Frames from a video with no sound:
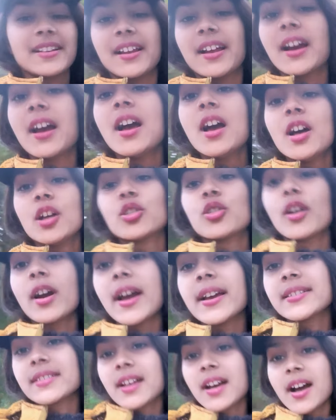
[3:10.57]
लगा तो
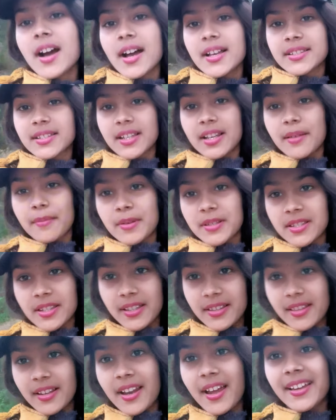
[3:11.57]
गाइज आज के लिए बस
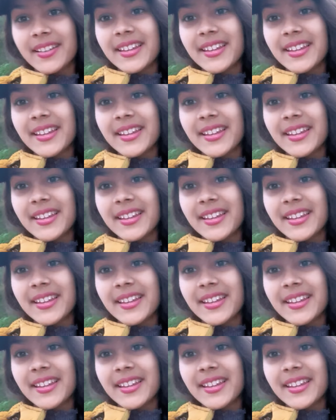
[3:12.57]
इतना ही